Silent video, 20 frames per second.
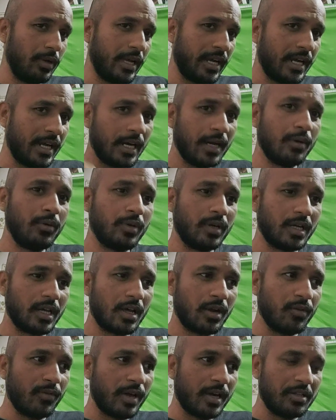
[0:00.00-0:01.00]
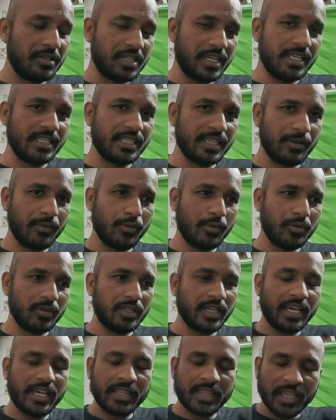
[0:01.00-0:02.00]
ఎక్కడ ఉంటారు వాళ్ళు చేసే
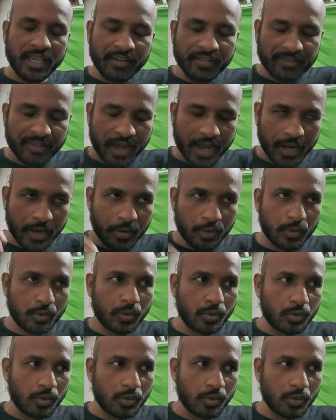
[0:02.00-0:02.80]
వృత్తి ఏంది వాళ్ళు